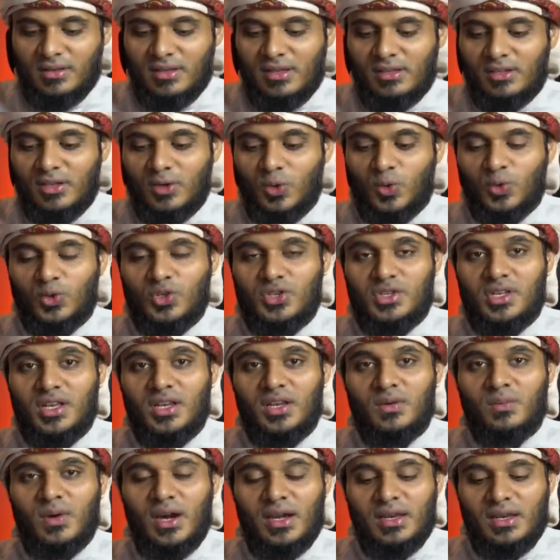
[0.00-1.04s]
ஹதீஸில்
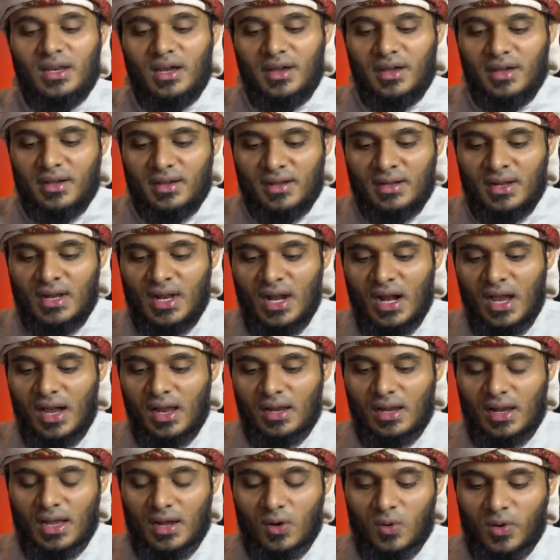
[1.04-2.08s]
குதிசியின் வாயிலாக
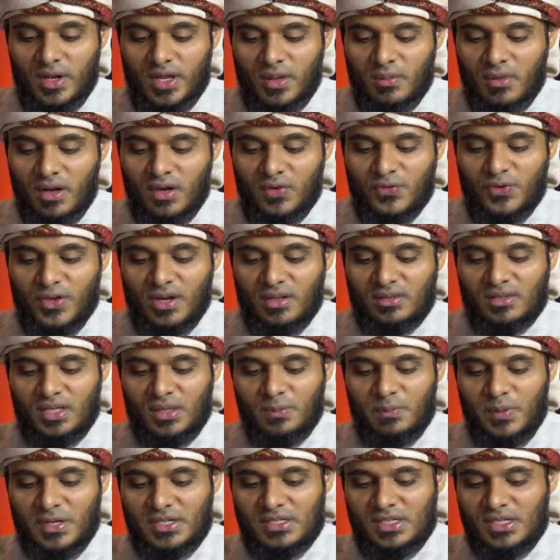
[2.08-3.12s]
அல்லாஹுடைய மஹ்ஃபிரத்தை
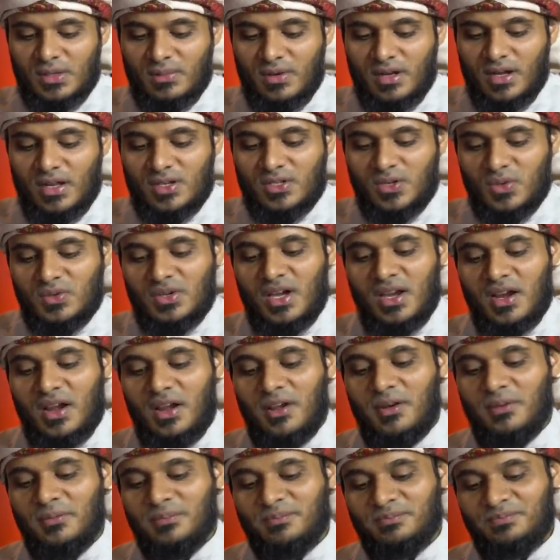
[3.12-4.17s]
பற்றி எமக்கு
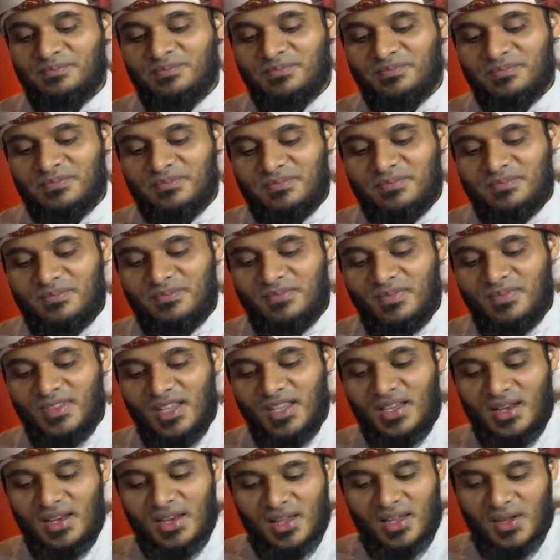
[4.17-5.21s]
சொன்னார்கள்
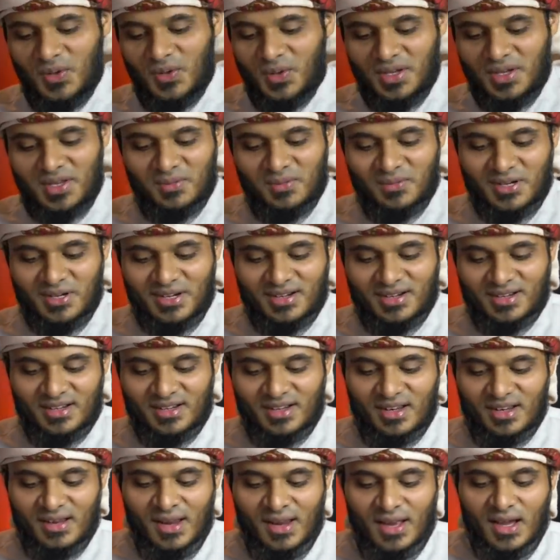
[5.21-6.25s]
அல்லாஹு அக்பர்
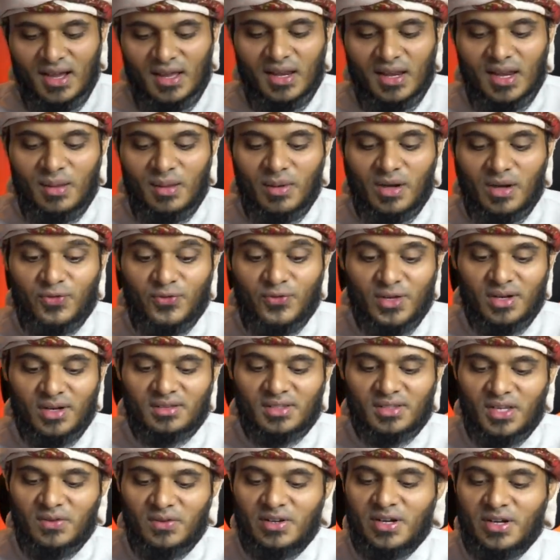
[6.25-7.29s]
அல்லாஹ்
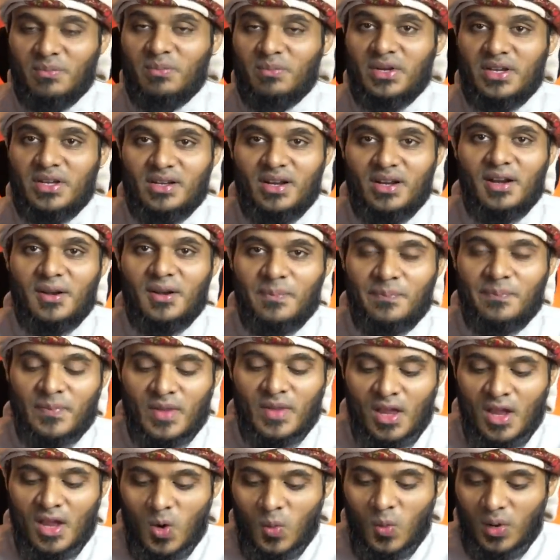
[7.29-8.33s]
மகஃபிரத்தை விரும்புகிறான்
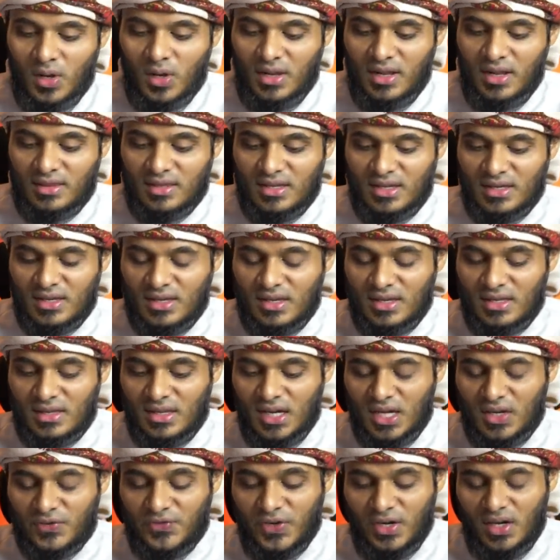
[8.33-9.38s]
வல்லதீன
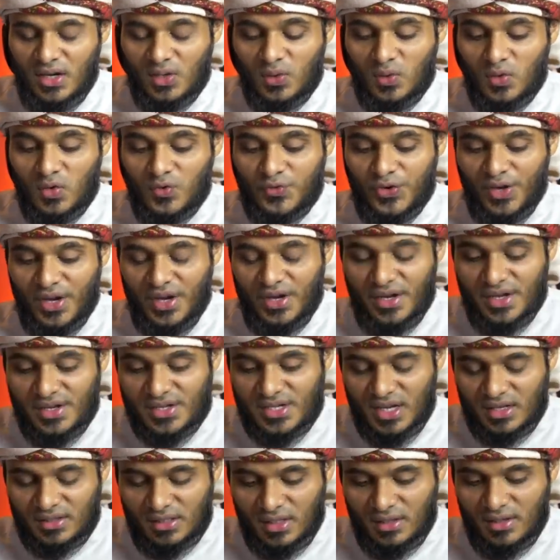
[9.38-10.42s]
இதா فعلوا
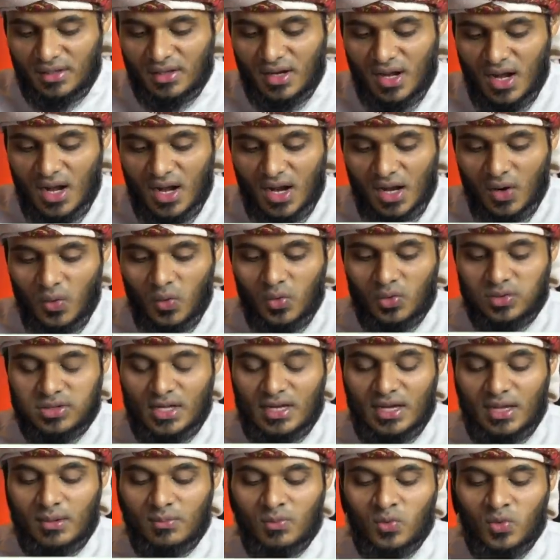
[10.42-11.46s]
فاحشة أو
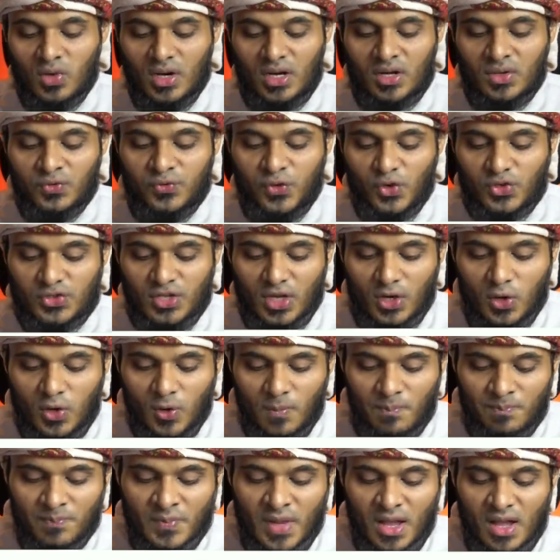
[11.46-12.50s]
ظلموا
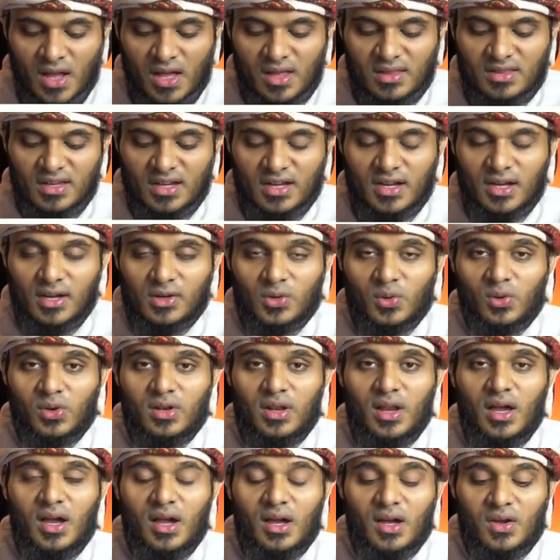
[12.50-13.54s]
أنفسهم ذكروا
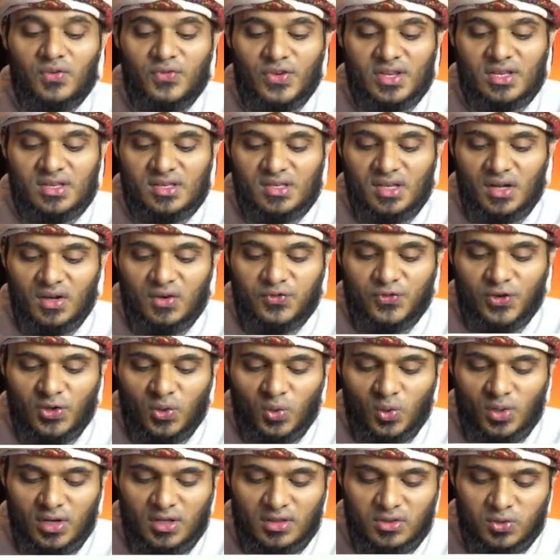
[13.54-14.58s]
الله
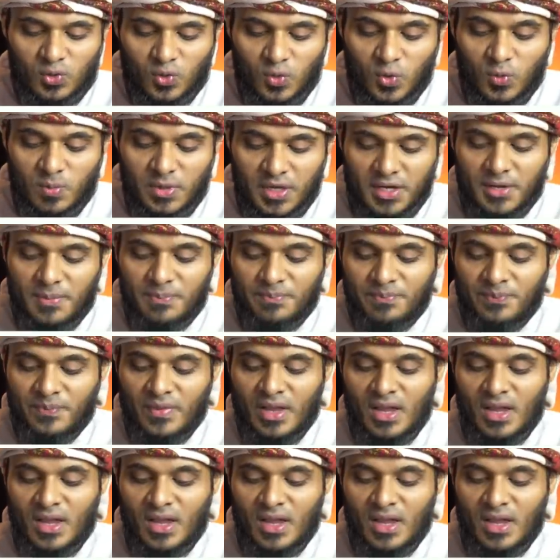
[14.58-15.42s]
فاستغفروا لذنوبهم